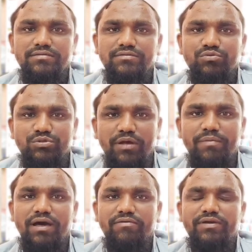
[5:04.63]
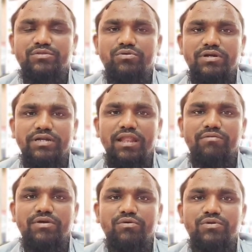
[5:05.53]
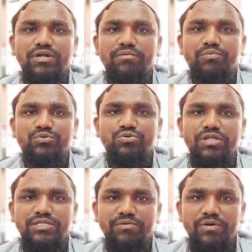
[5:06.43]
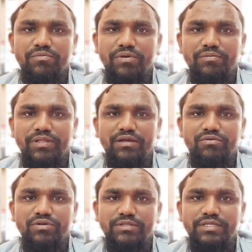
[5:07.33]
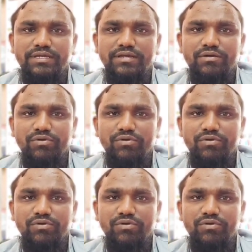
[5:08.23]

சுத்தமாக வைத்து கொண்டால் அவனுடைய உள்ளம் புத்துணர்ச்சி பெறும் என்பதை குறித்து